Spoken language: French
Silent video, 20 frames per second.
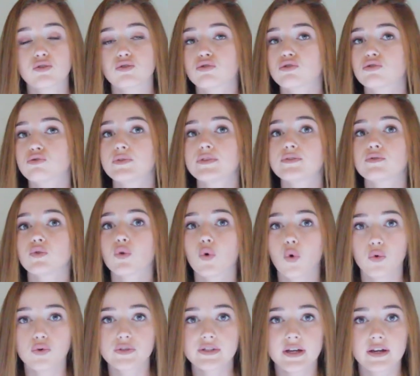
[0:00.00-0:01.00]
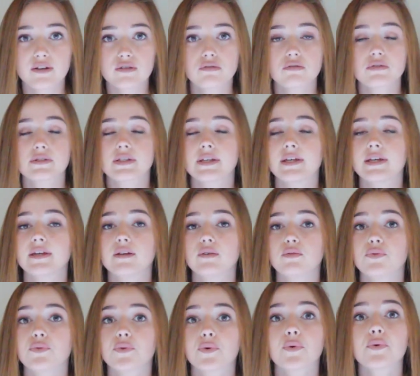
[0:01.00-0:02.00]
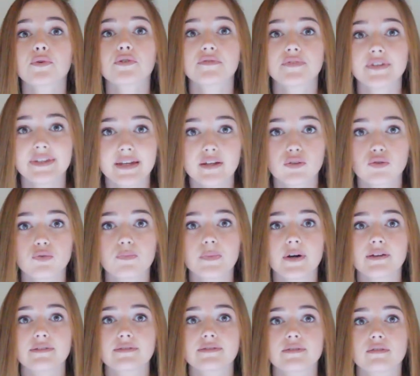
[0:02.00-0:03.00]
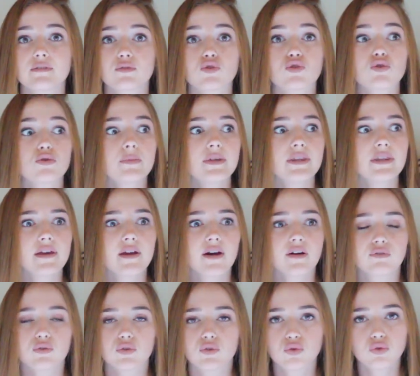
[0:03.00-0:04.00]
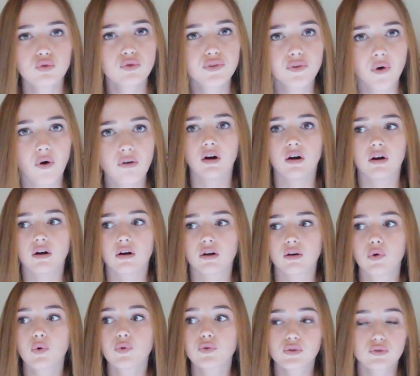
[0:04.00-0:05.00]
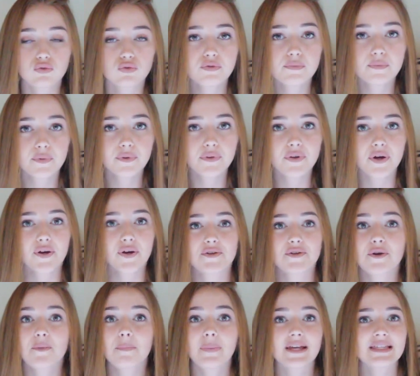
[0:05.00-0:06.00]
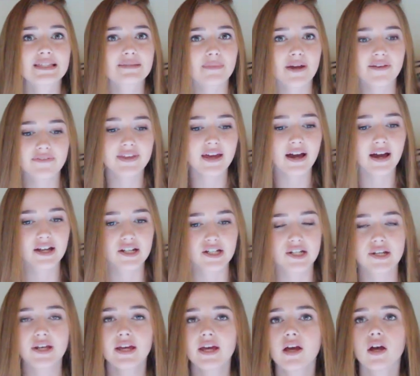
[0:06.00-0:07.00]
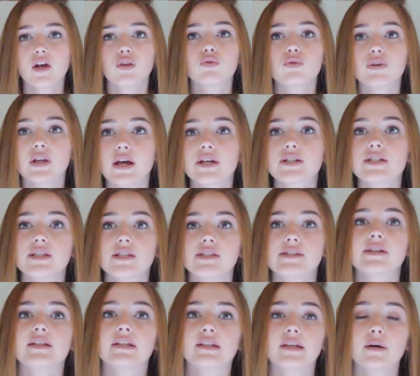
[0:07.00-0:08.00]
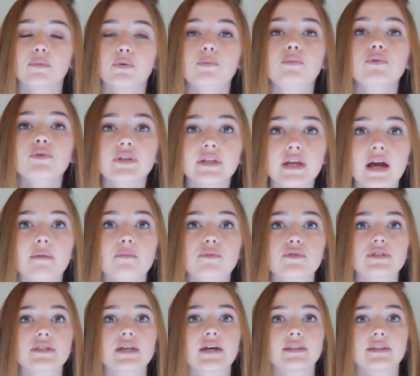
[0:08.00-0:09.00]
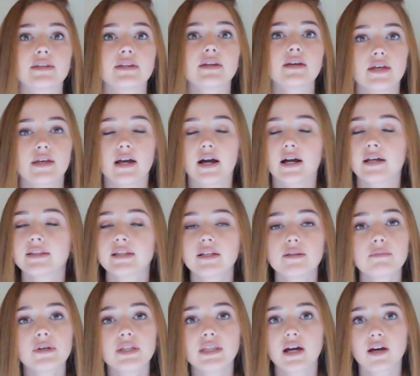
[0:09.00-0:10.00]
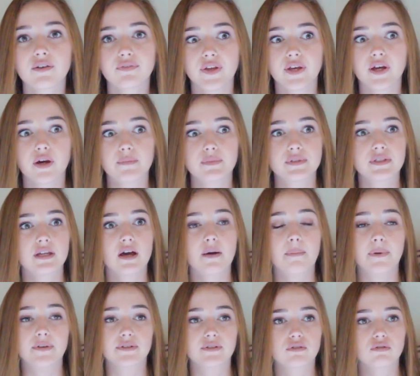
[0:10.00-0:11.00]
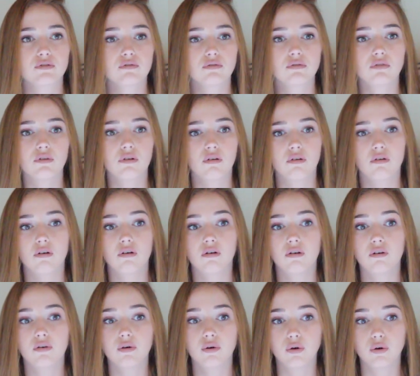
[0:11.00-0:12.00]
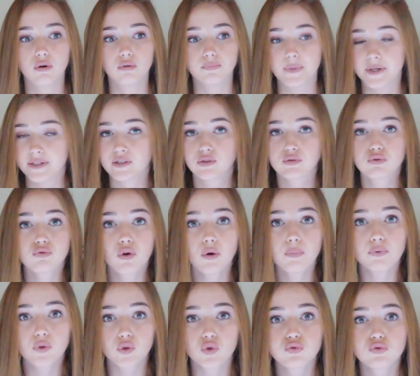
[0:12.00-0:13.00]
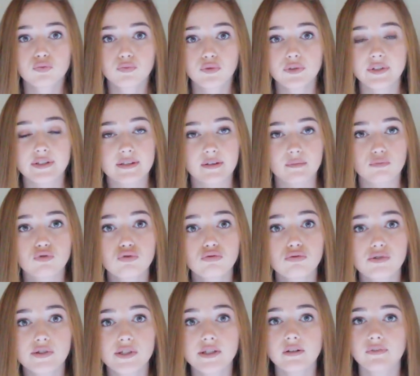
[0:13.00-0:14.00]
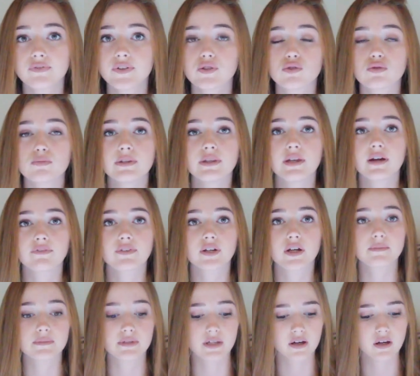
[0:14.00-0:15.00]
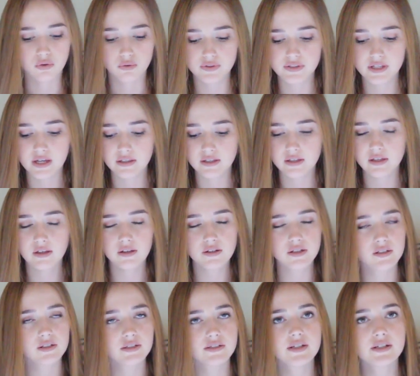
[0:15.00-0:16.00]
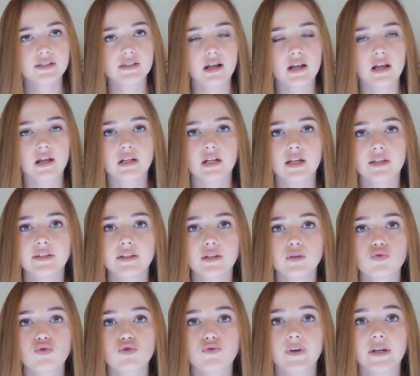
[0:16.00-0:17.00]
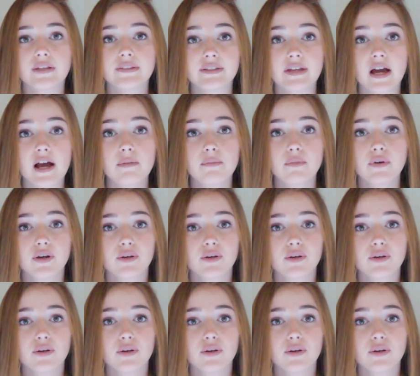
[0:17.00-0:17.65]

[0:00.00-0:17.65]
je suis une grosse rageuse et une grosse vénère de base. Je m'énerve tout le temps, euh, contre tout le monde. je passe ma vie à rager. Donc là, j'ai décidé d'être un peu plus calme cette année et arrêter de m'énerver comme ça parce que euh, bah, c'est saoulant pour tout le monde et ça me saoule aussi en fait de m'énerver comme ça. Donc cette année, j'ai décidé que ça allait être l'année où je vais être calme.